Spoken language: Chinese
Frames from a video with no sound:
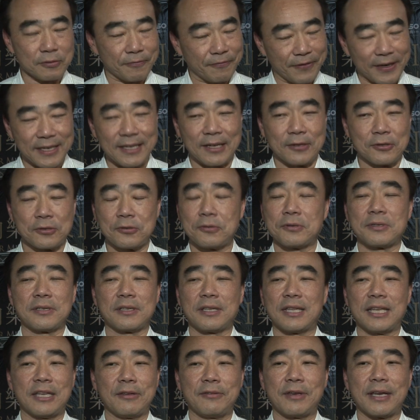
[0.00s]
非常出色
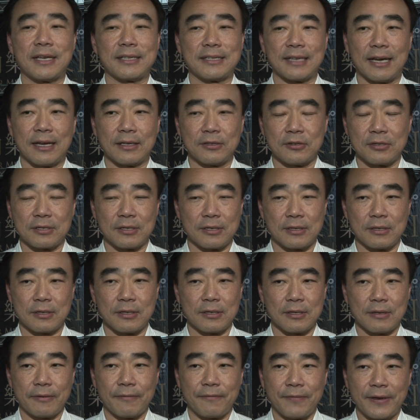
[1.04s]
的音乐家，就是
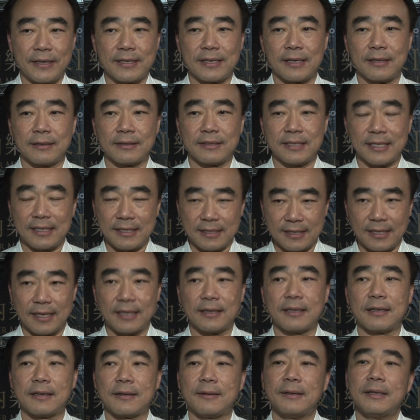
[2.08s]
非常顶
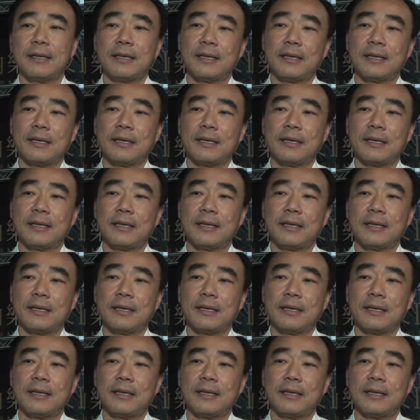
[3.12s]
尖的。